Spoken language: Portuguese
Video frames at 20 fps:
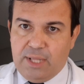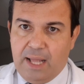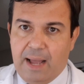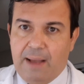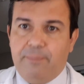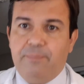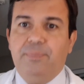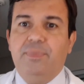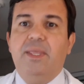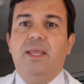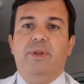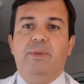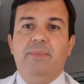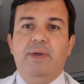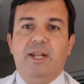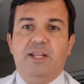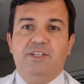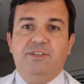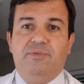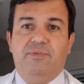lá.
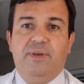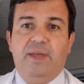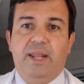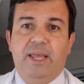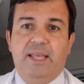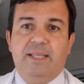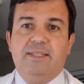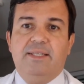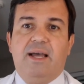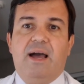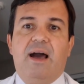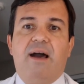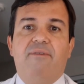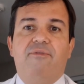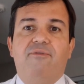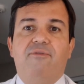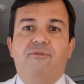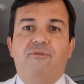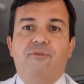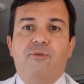Primeira diferença, a
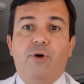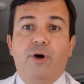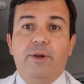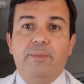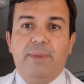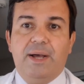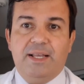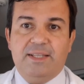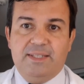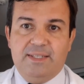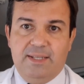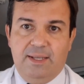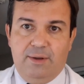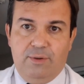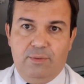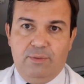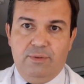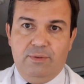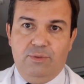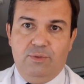
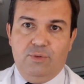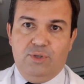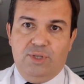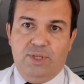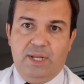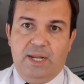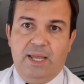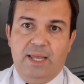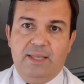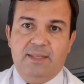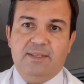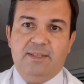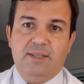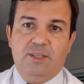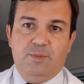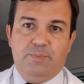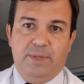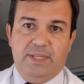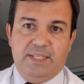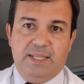formação dos três
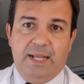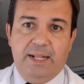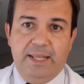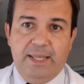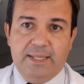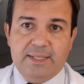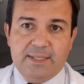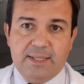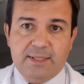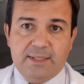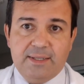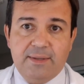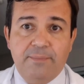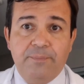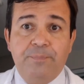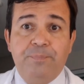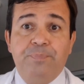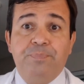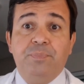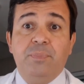especialistas.
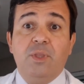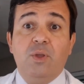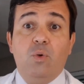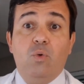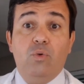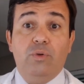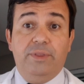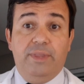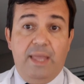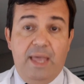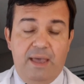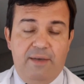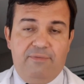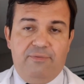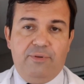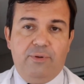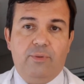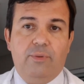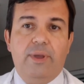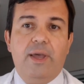O
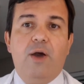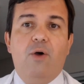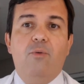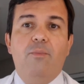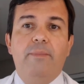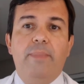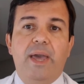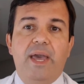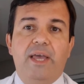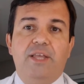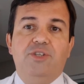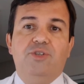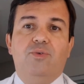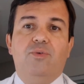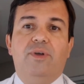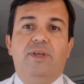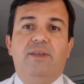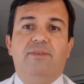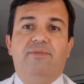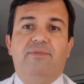nefro é um
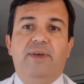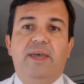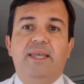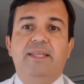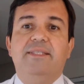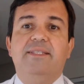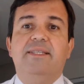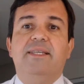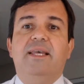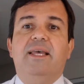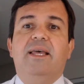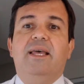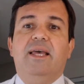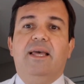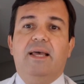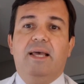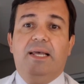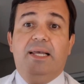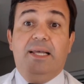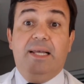médico que fez
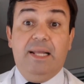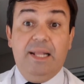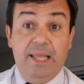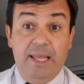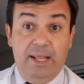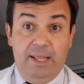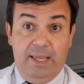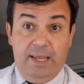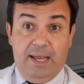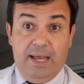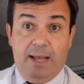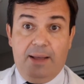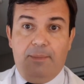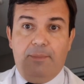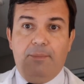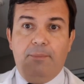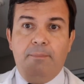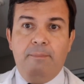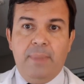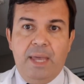
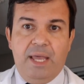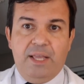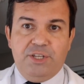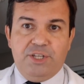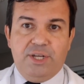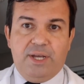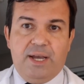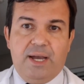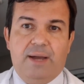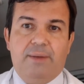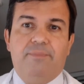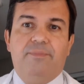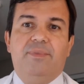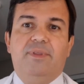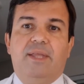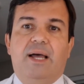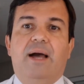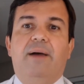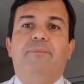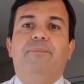clínica médica,
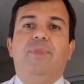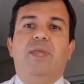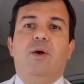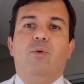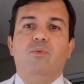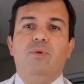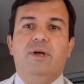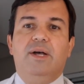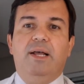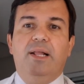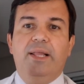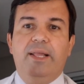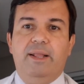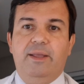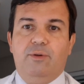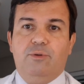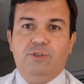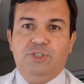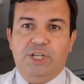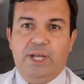tá? É um
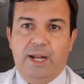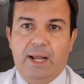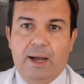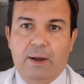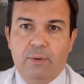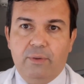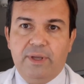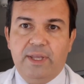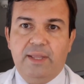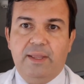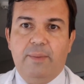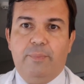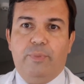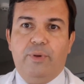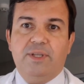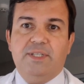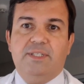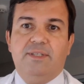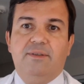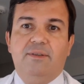clínico geral que
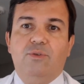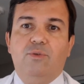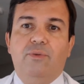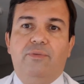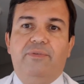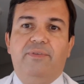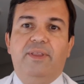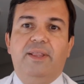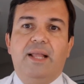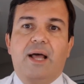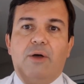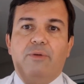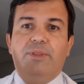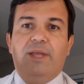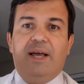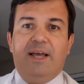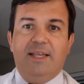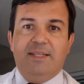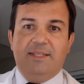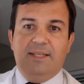depois do final
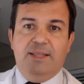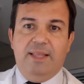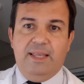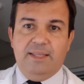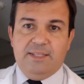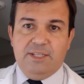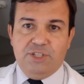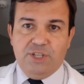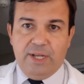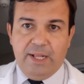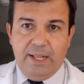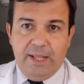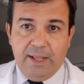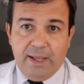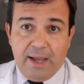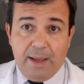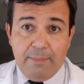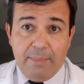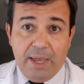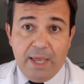da residência de
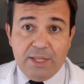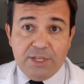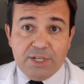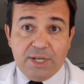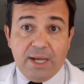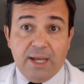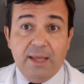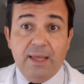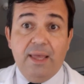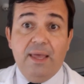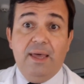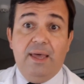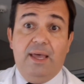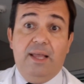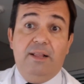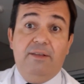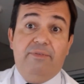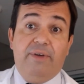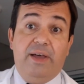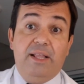clínica médica,
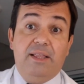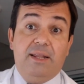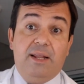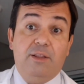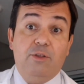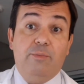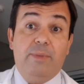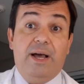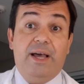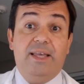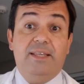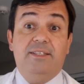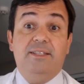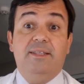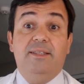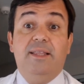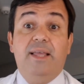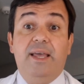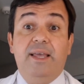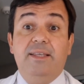ele vai entrar numa
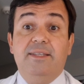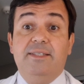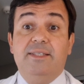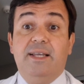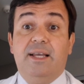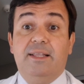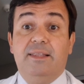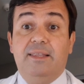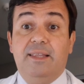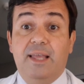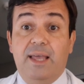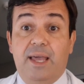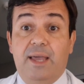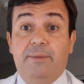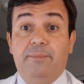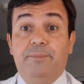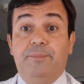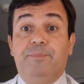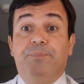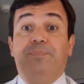residência
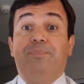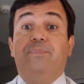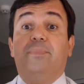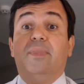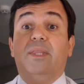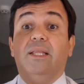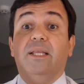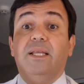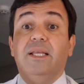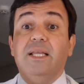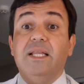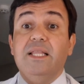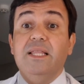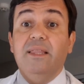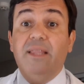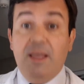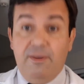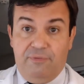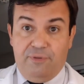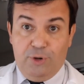de
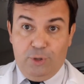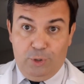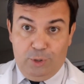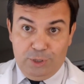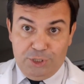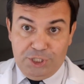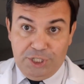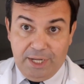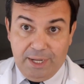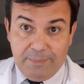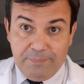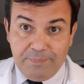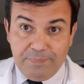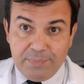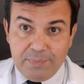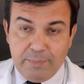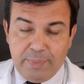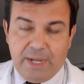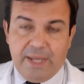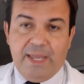nefrologia.
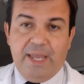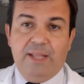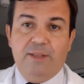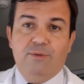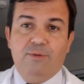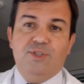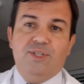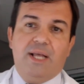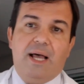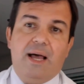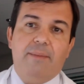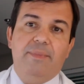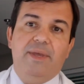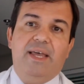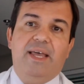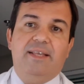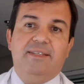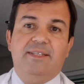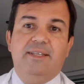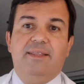Para quem não sabe,
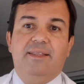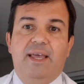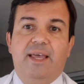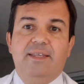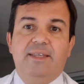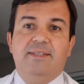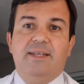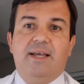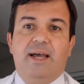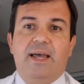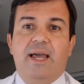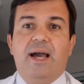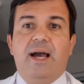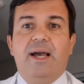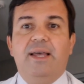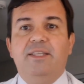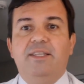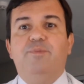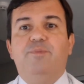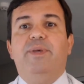residência é
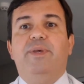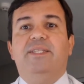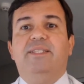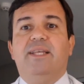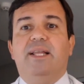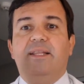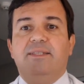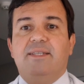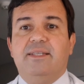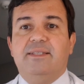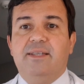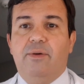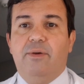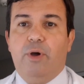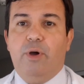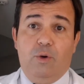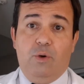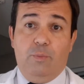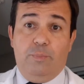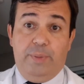a
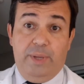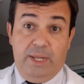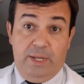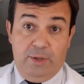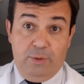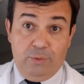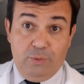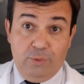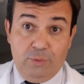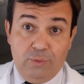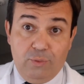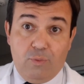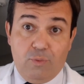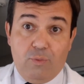especialização, é o período no